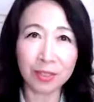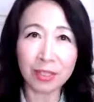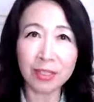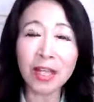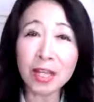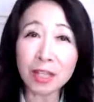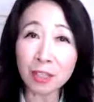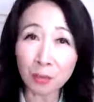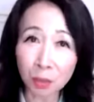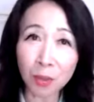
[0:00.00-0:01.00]
だけれ
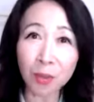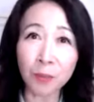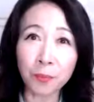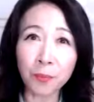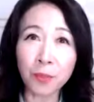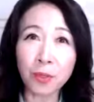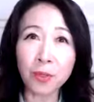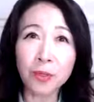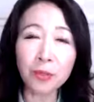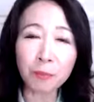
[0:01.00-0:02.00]
ども、
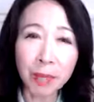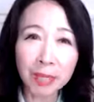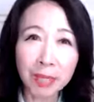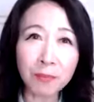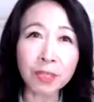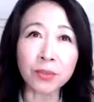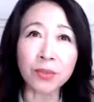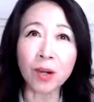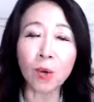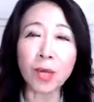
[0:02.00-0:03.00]
このパンデミック
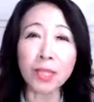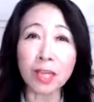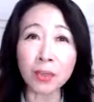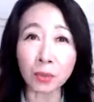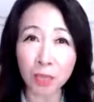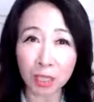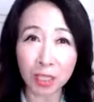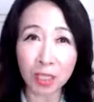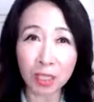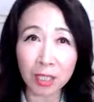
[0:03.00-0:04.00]
が終わった後
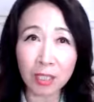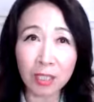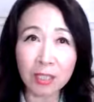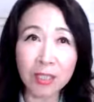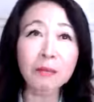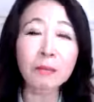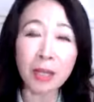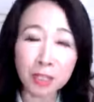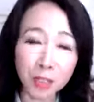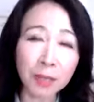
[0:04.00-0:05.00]
に、多分
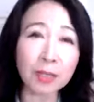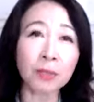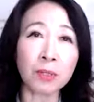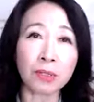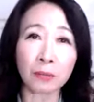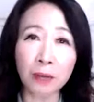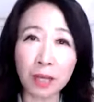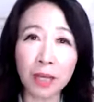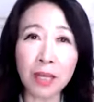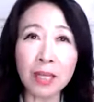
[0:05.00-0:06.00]
はちわりの方
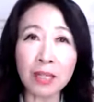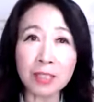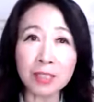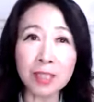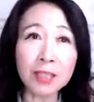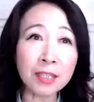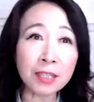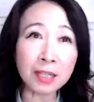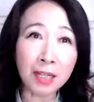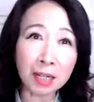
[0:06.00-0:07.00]
は残
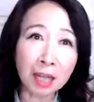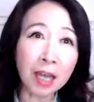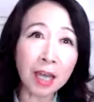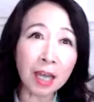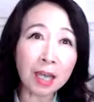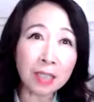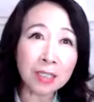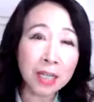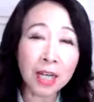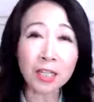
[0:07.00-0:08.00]
念ながら
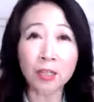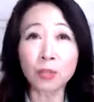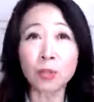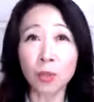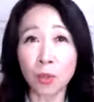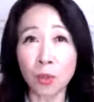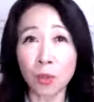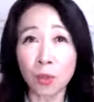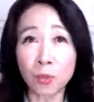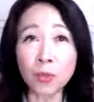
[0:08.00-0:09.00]
さらに苦労
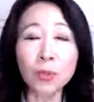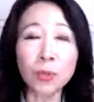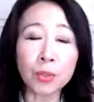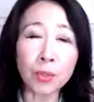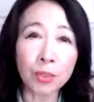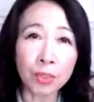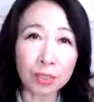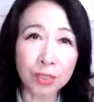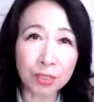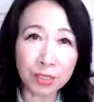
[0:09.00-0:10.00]
の
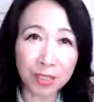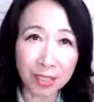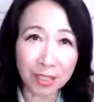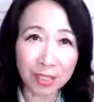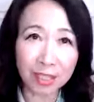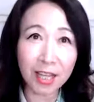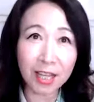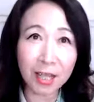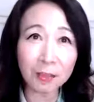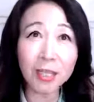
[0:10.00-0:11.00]
時
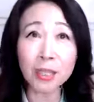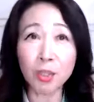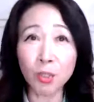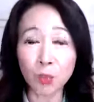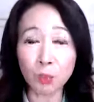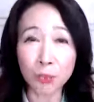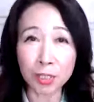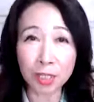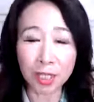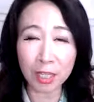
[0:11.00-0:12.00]
が待っていると思うんで
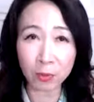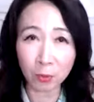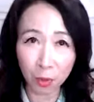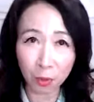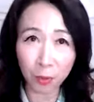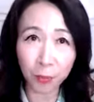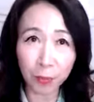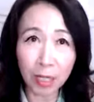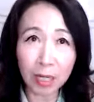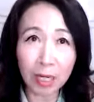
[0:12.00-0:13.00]
すけれども、
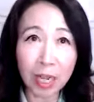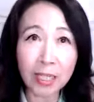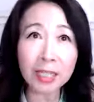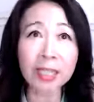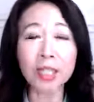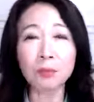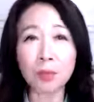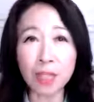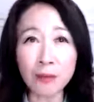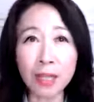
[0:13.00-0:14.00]
ラッキーにも
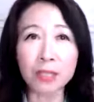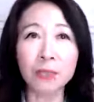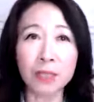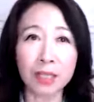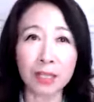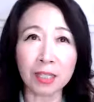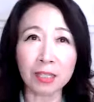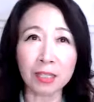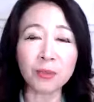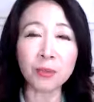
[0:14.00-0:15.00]
にわりの方っ
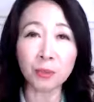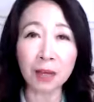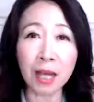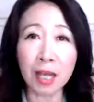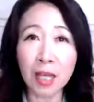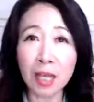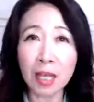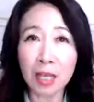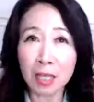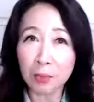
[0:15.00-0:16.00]
ていうのは
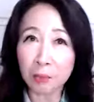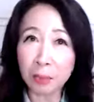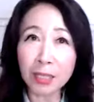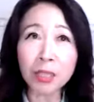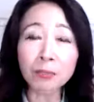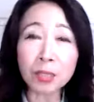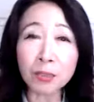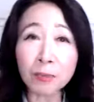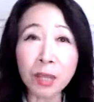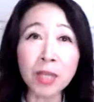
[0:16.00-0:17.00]

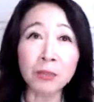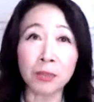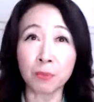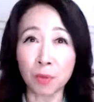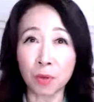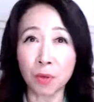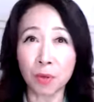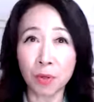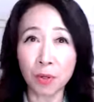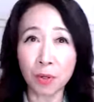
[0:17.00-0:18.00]
パンデミック前よりも
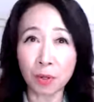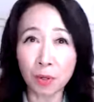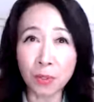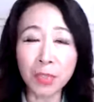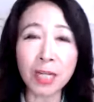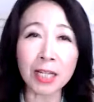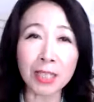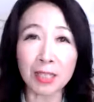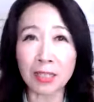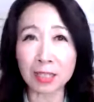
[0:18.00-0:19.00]
豊か
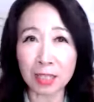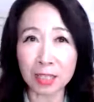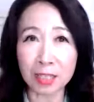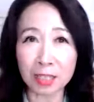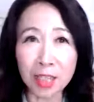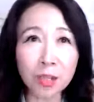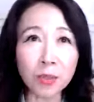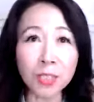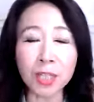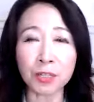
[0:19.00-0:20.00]
になったり成
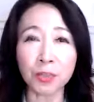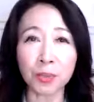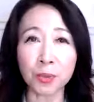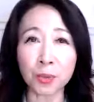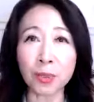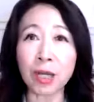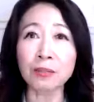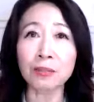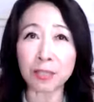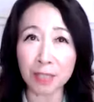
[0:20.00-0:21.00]
功したりすることがある
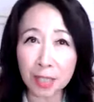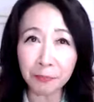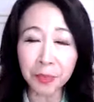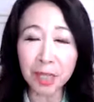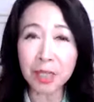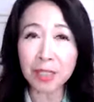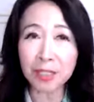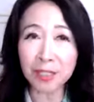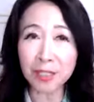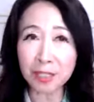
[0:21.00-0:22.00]
んですね。
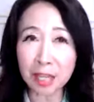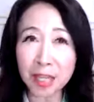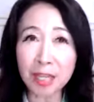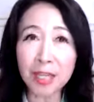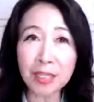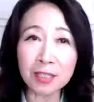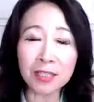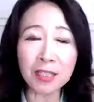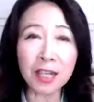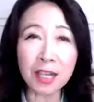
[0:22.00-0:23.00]
実際
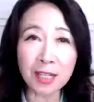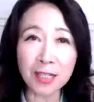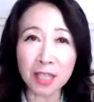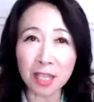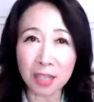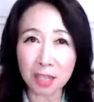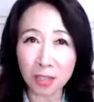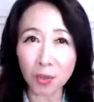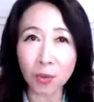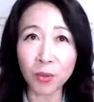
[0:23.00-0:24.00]
にせんはちねん
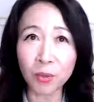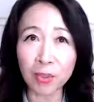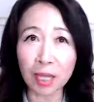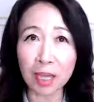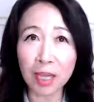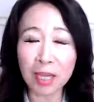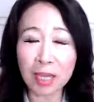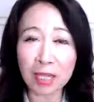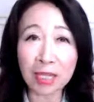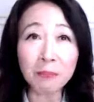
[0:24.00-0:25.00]
に起こった
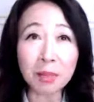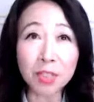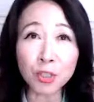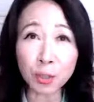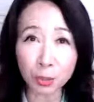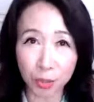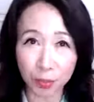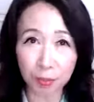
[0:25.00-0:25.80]
リーマンショック。